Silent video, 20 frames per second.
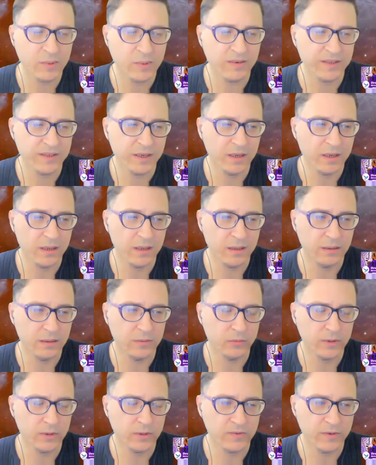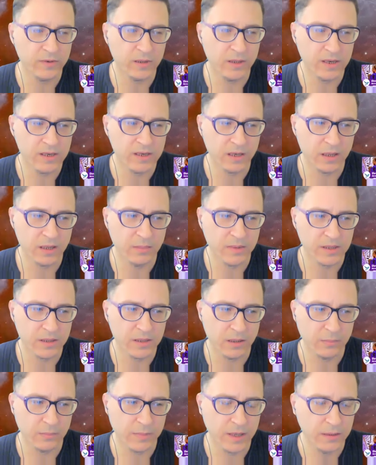доме... вы проводили? У нас ведь несколько
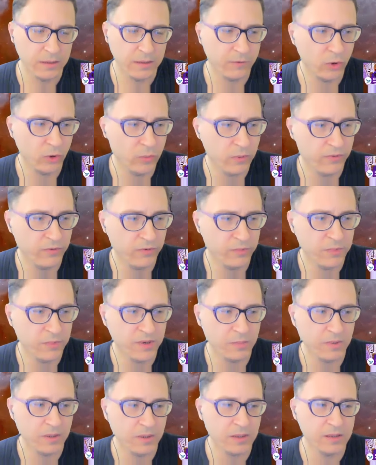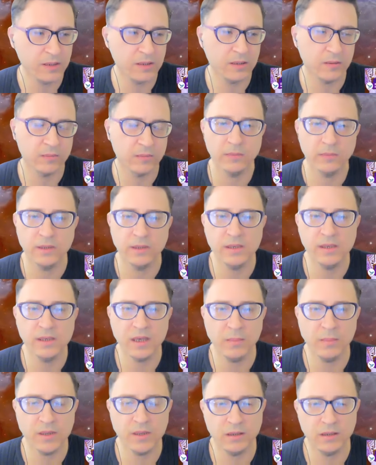мастер-майндных клубов в Перми есть. Или с
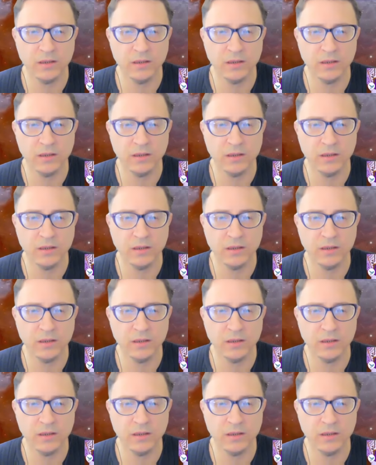кем-то